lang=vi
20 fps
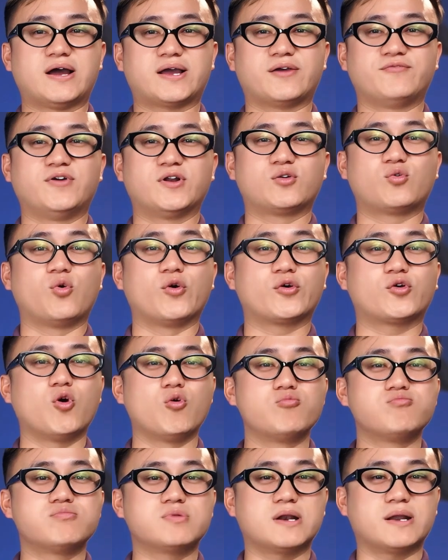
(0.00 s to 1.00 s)
và cái phần cuối
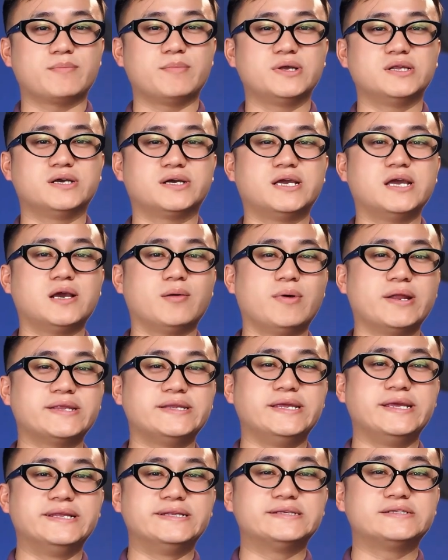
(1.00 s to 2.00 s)
cùng là bây giờ khi các
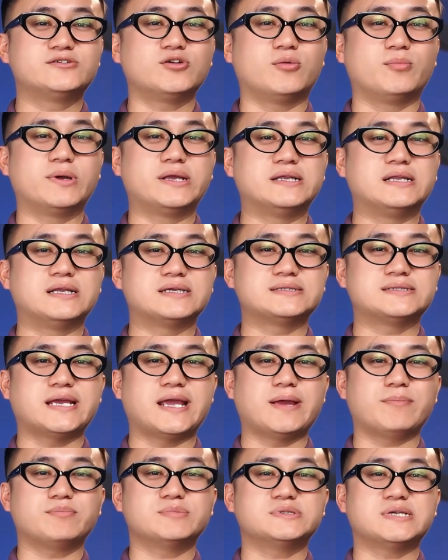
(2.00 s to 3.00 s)
bạn nhìn cho mình là
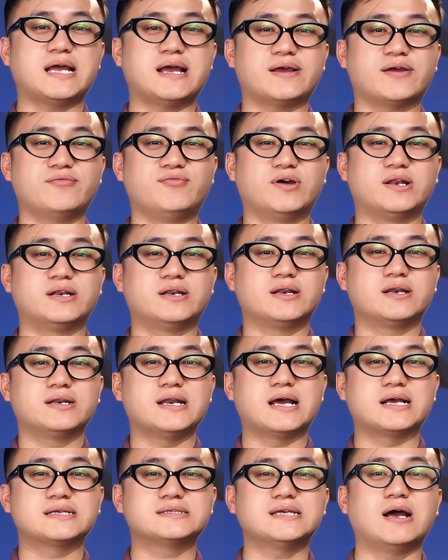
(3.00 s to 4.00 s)
xem sang cái phần
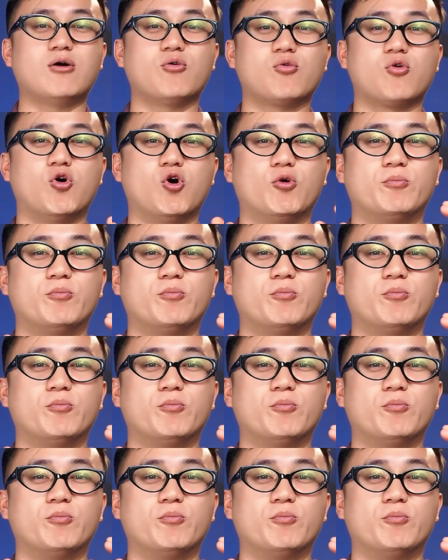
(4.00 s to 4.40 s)
đằng sau của